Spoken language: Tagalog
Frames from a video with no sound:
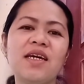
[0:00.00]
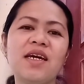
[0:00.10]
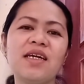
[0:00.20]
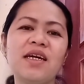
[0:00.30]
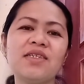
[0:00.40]

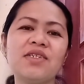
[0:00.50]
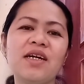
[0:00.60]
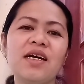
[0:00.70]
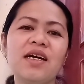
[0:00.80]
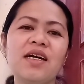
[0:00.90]
Day at
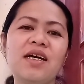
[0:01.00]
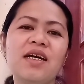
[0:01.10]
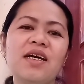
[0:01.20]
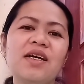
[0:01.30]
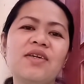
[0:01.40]
saka
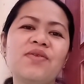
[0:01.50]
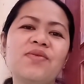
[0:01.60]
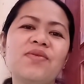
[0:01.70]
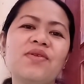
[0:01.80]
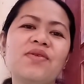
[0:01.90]
yung